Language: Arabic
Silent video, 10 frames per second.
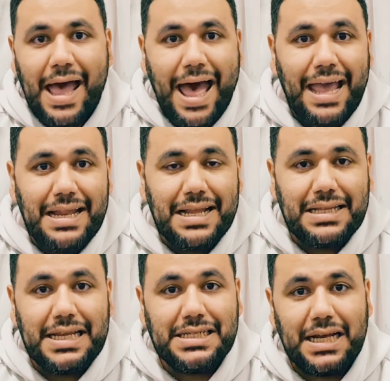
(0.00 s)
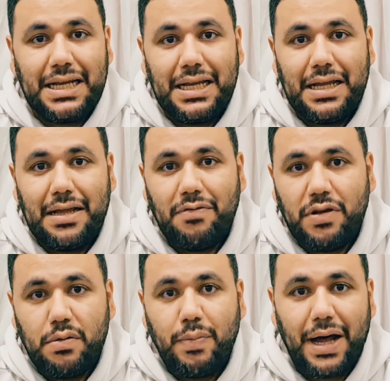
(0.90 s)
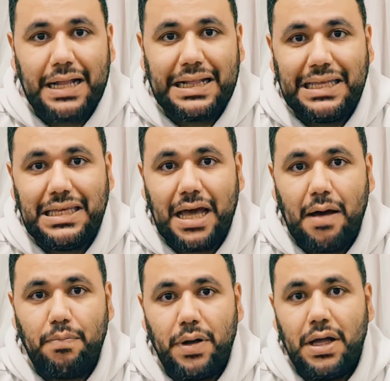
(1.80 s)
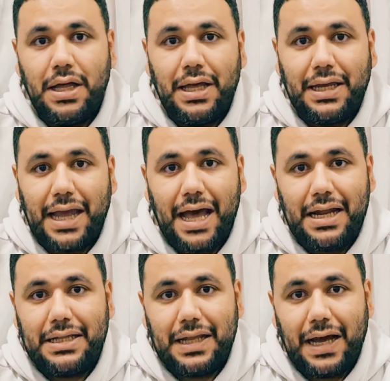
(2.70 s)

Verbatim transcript: أي نتيجة في مباراة الإياب كانت